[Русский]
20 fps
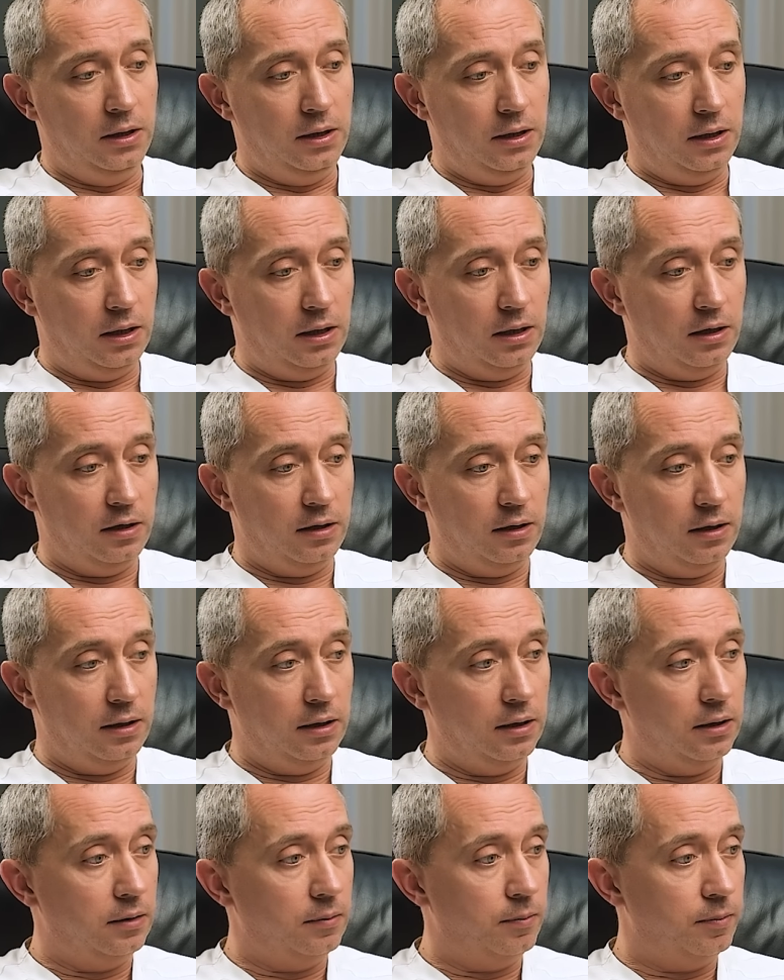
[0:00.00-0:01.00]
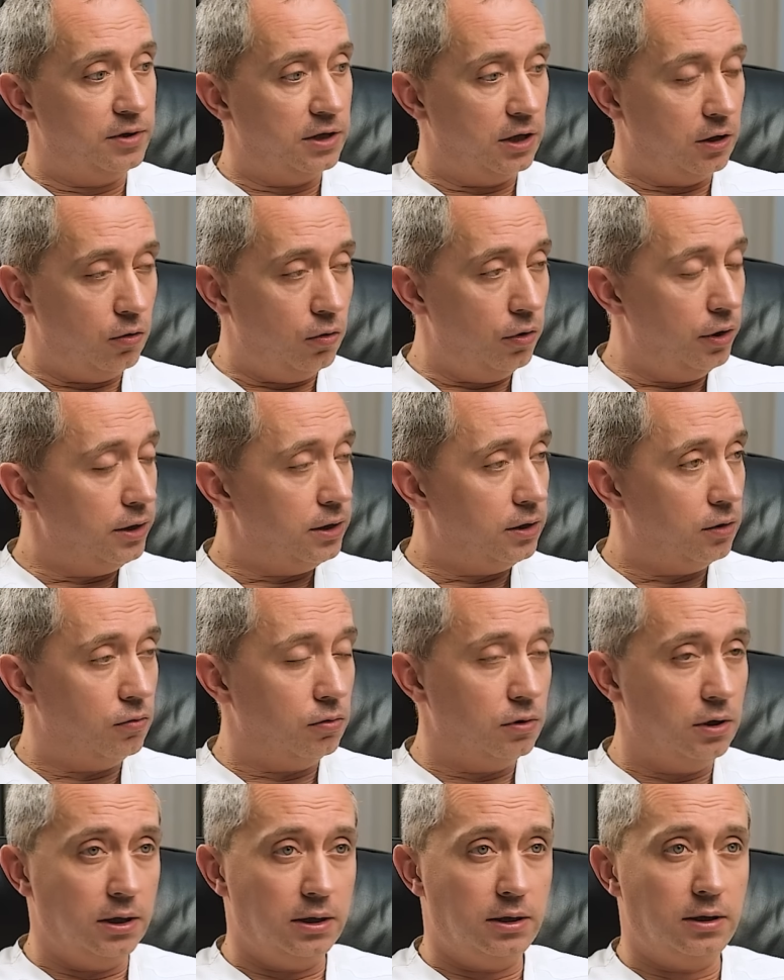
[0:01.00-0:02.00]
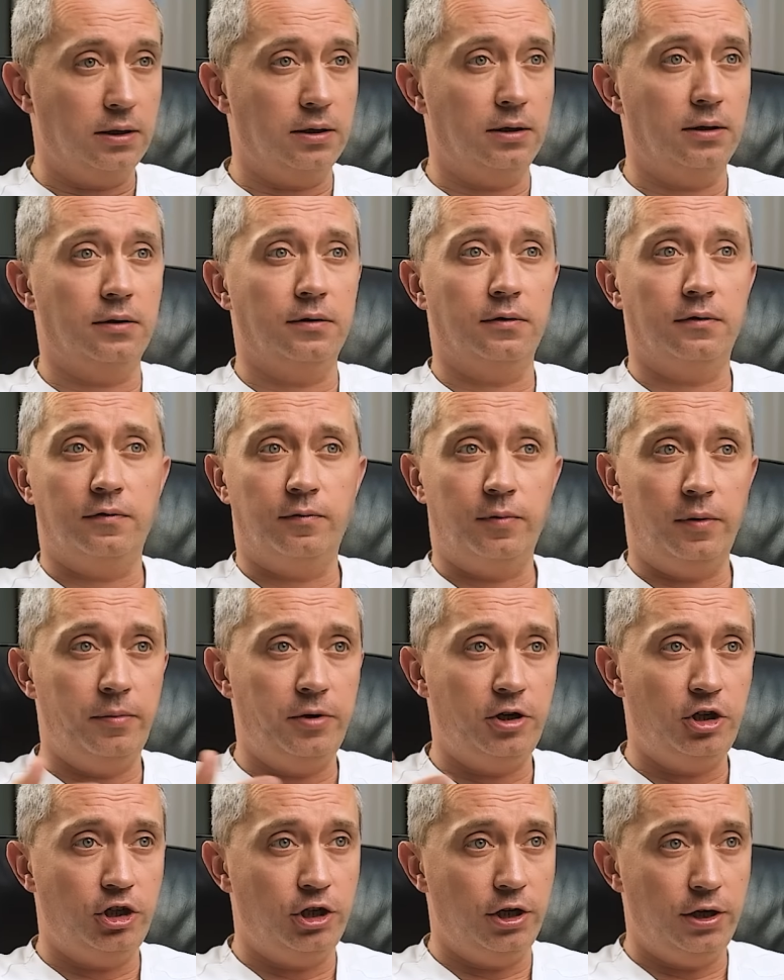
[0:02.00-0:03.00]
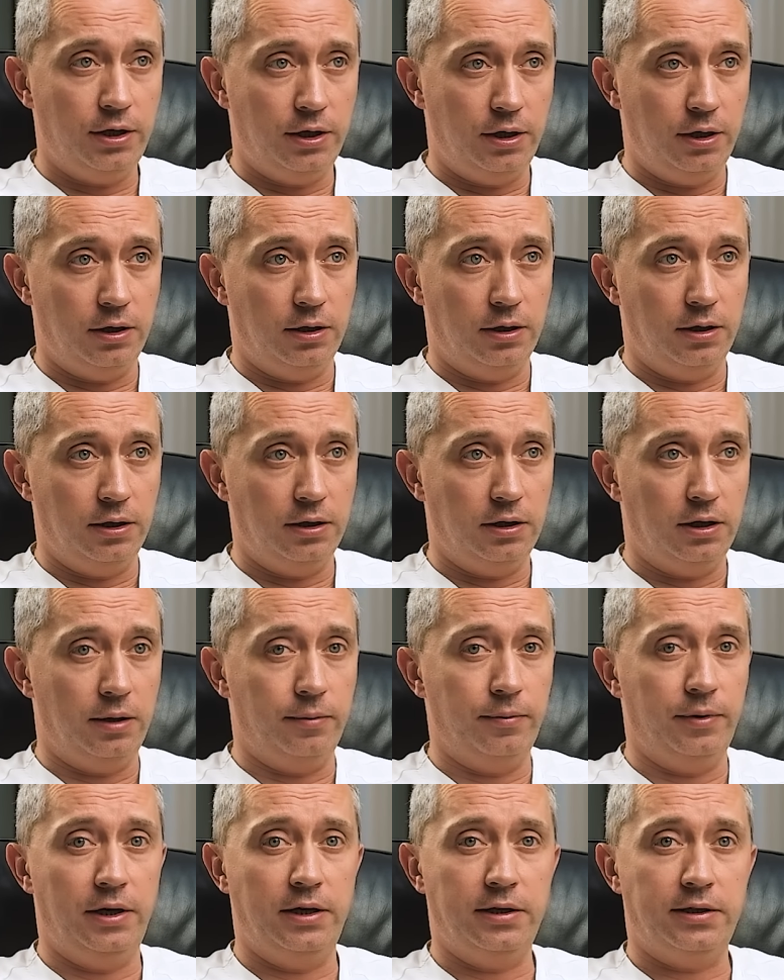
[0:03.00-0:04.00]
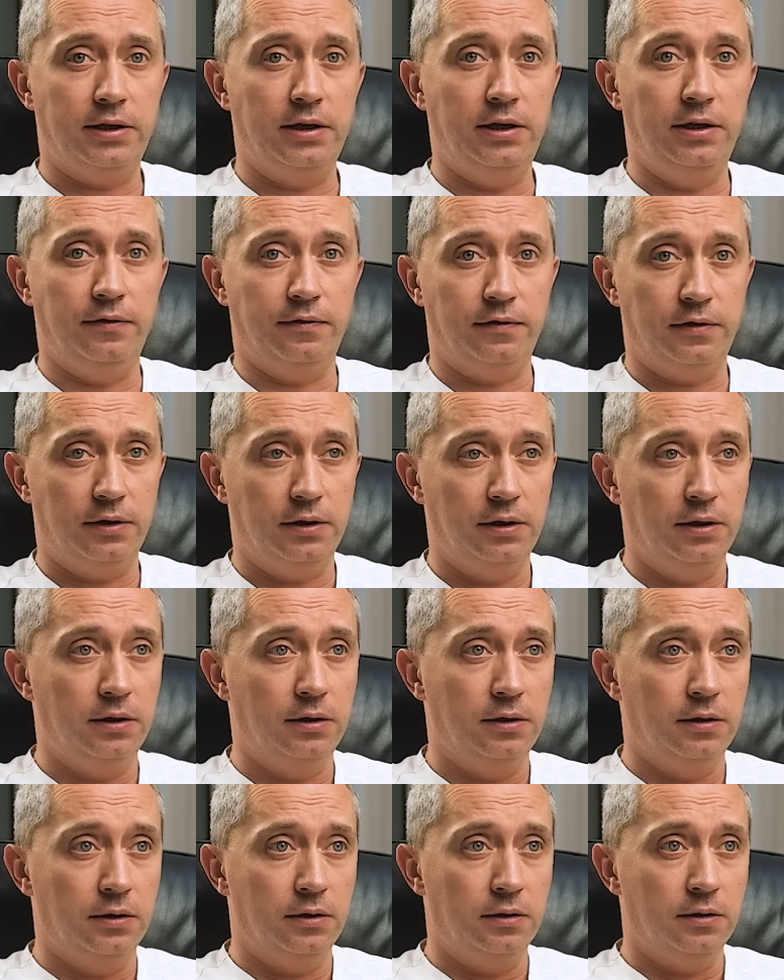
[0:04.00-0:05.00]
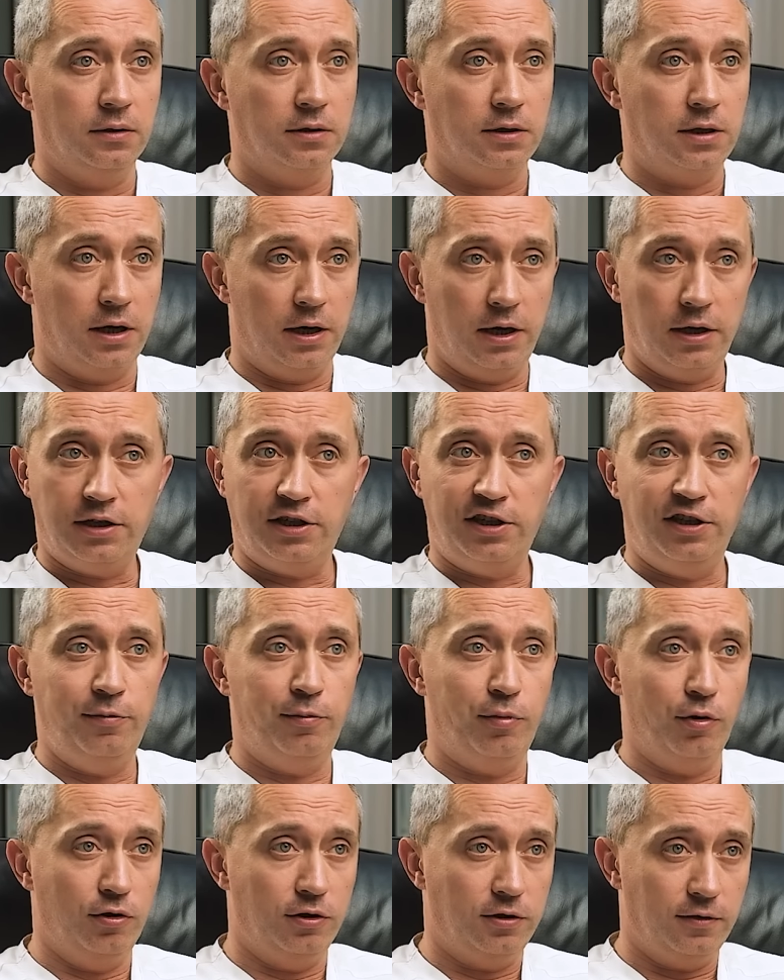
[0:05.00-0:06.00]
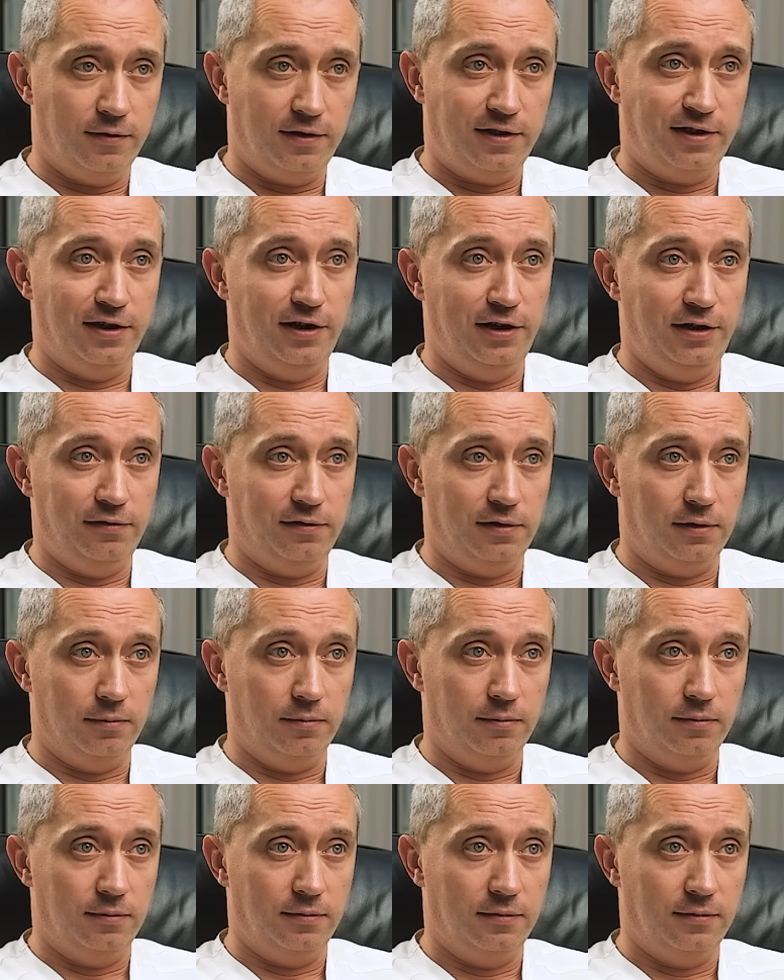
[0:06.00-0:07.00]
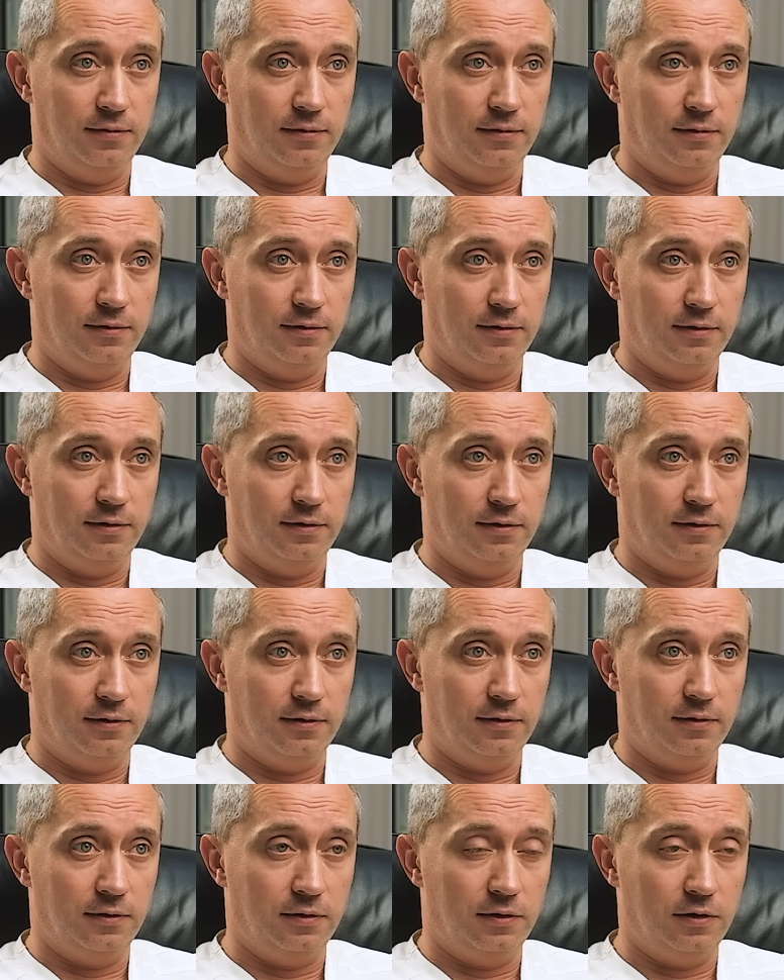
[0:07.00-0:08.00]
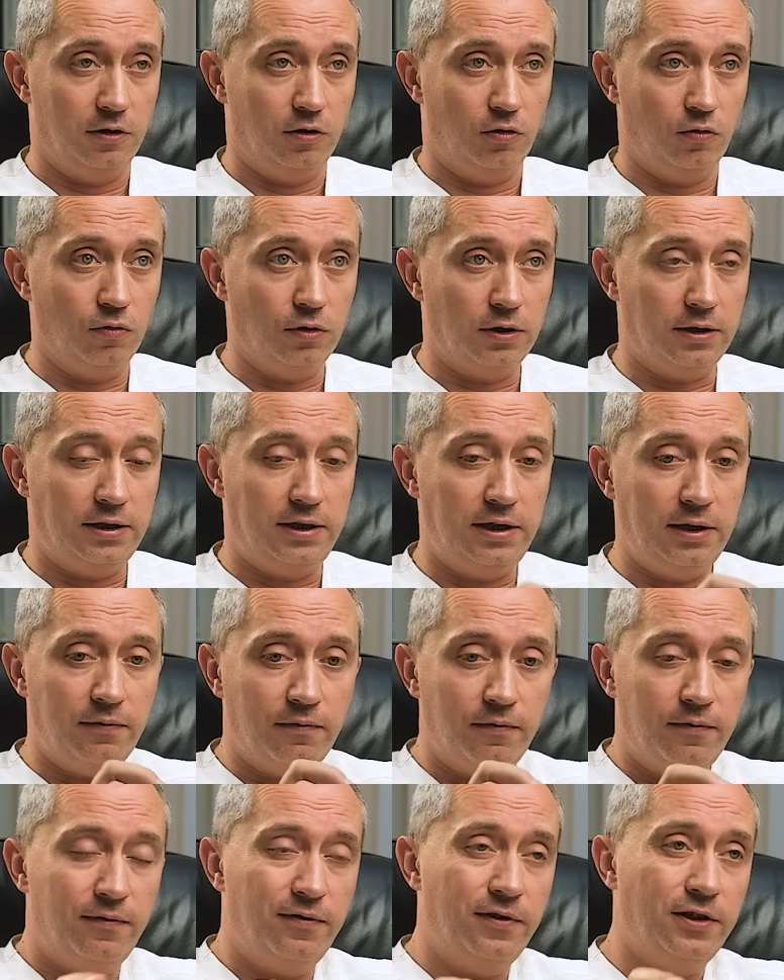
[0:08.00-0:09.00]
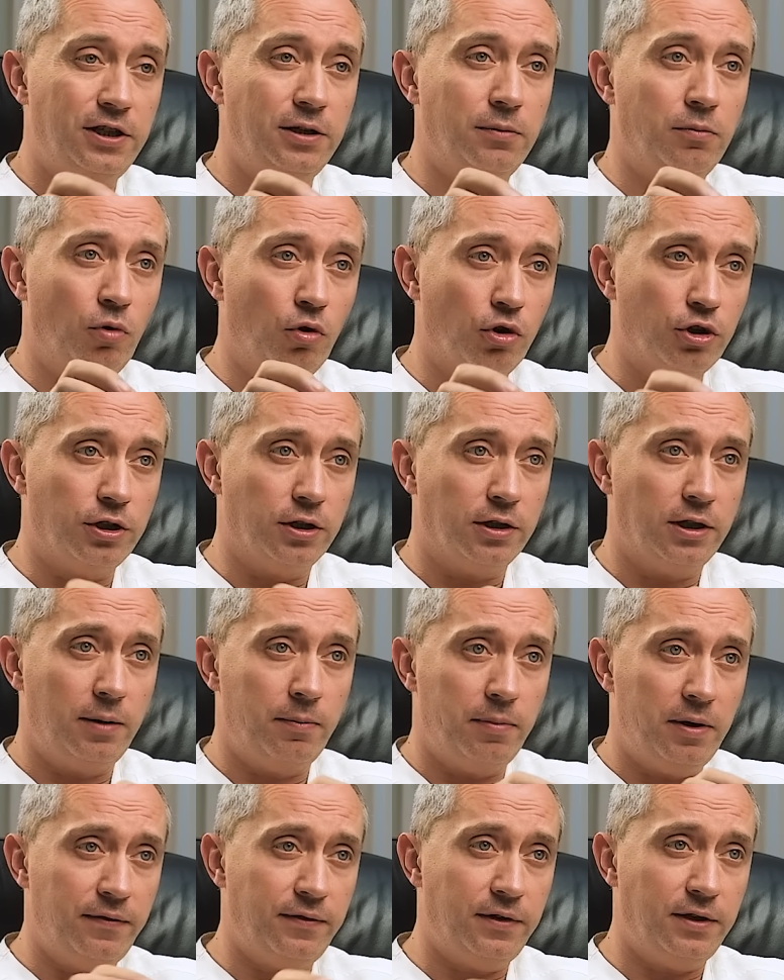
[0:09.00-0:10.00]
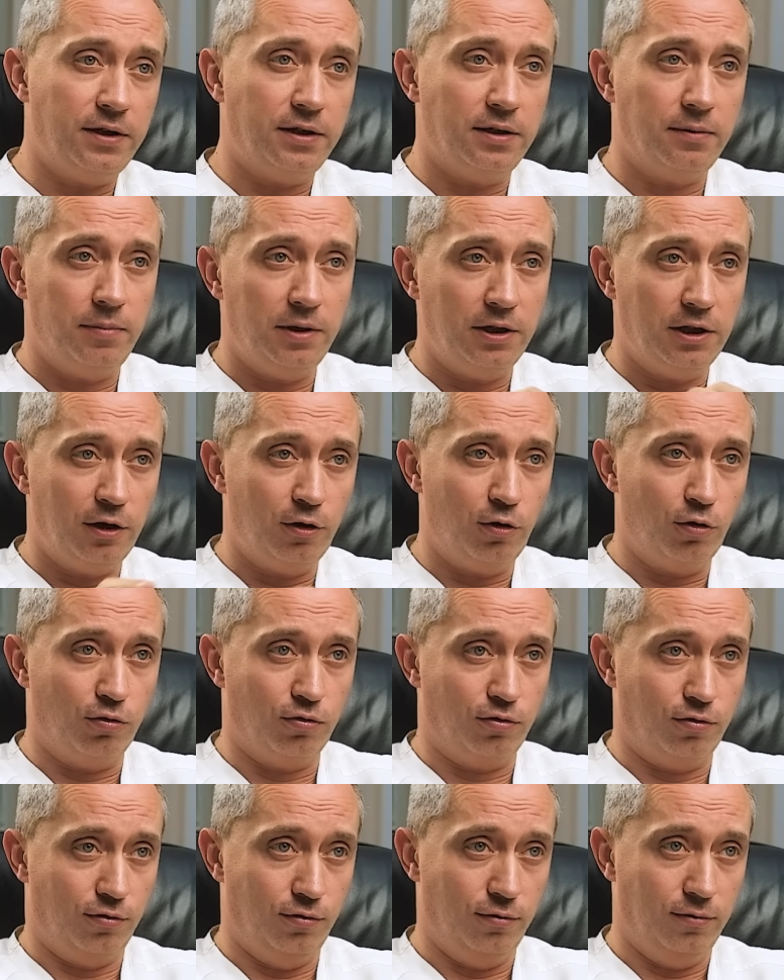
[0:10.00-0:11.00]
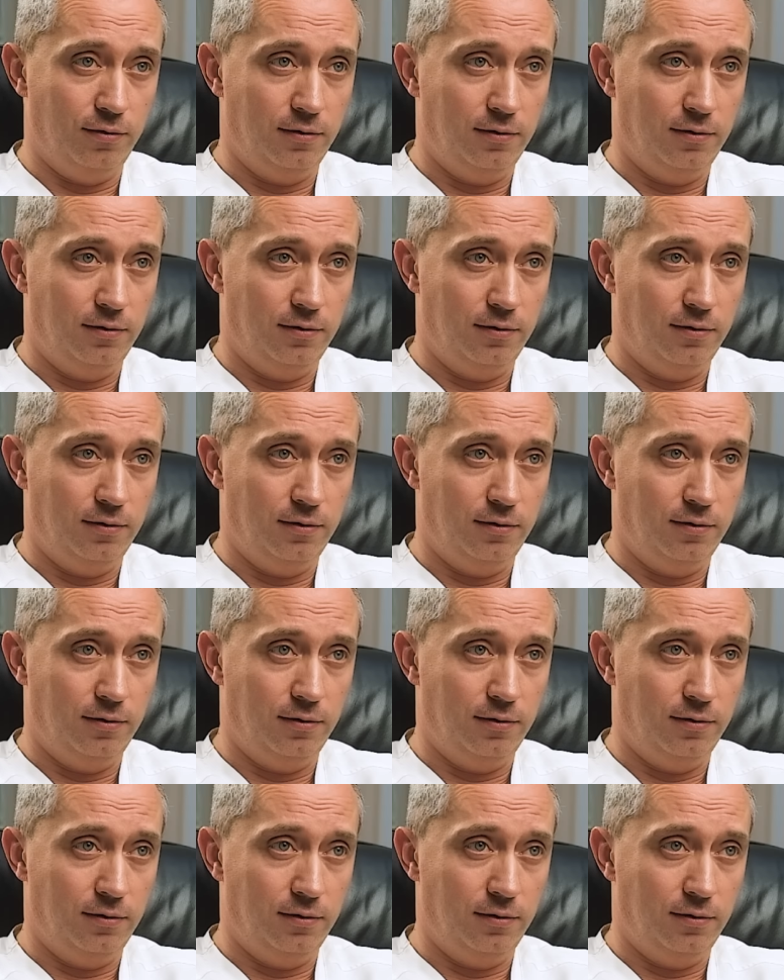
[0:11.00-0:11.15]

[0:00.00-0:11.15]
Э, заходите куда-то в помещение, и там есть лифт. Старайтесь не пользоваться лифтом. Ну вот где, где можно, добавьте себе нагрузку.